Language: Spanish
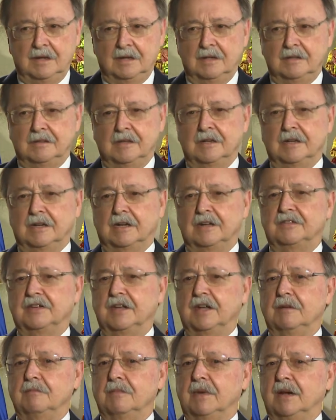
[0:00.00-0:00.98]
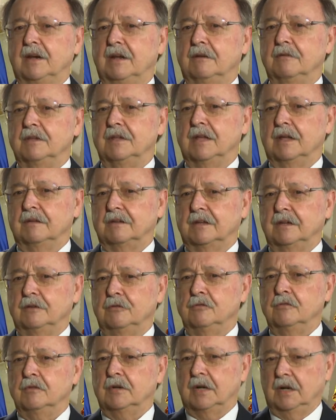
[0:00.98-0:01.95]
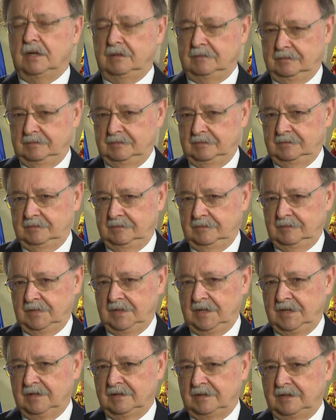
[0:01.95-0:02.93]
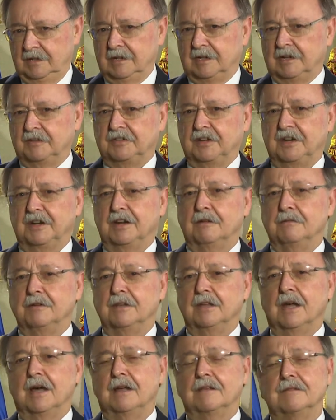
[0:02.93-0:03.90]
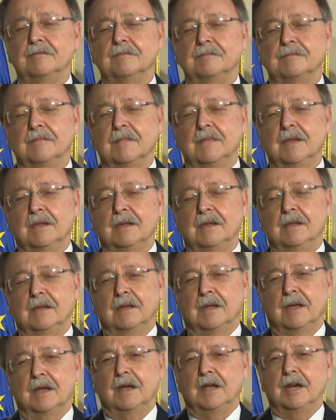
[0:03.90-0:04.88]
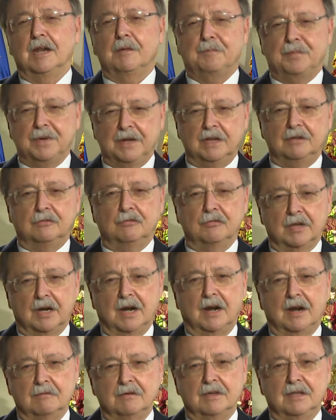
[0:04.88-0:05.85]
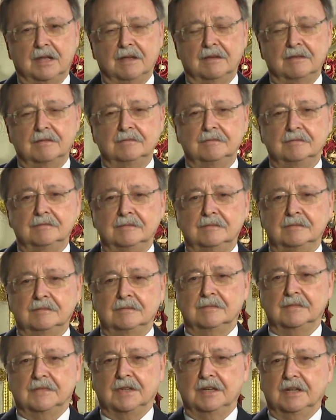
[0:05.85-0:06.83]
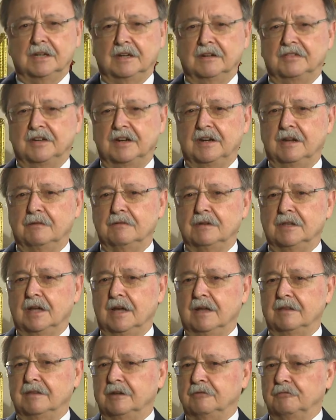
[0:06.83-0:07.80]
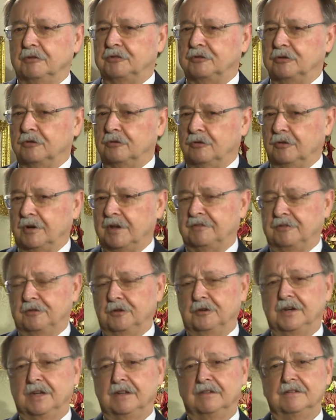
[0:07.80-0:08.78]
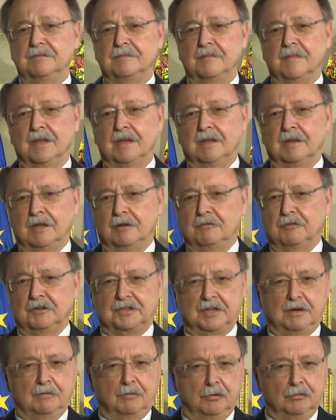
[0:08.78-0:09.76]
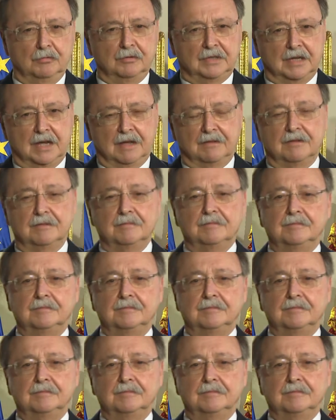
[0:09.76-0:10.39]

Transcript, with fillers: y tiene que ser más Navidad que nunca. Tiene que ser Navidad en el espíritu de la Navidad. Tiene que ser Navidad en nuestros corazones y en nuestra voluntad,